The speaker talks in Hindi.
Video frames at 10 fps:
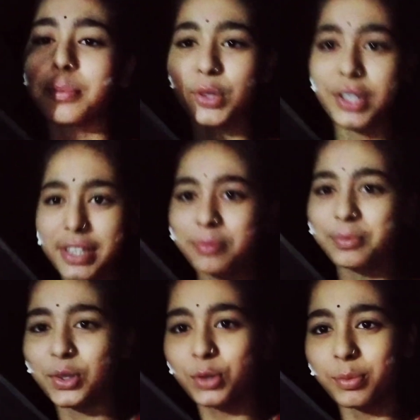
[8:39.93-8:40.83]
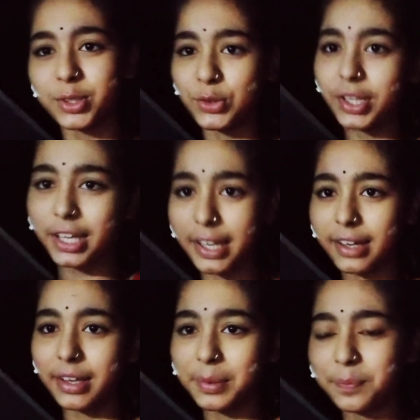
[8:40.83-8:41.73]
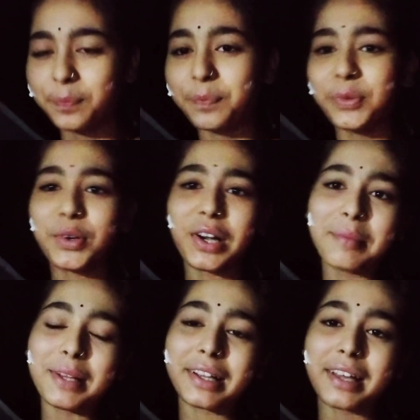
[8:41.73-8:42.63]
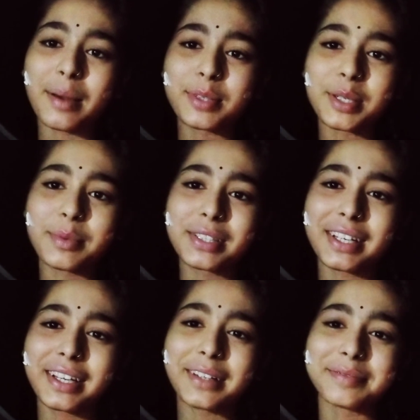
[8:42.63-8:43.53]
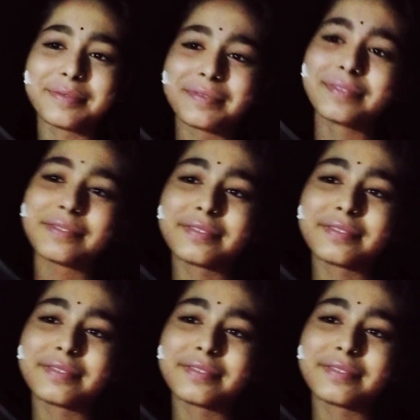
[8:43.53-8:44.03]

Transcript: लोग के साथ ब्लॉग में जुड़े रहेंगे तो कल मिलते हैं आप तो सभी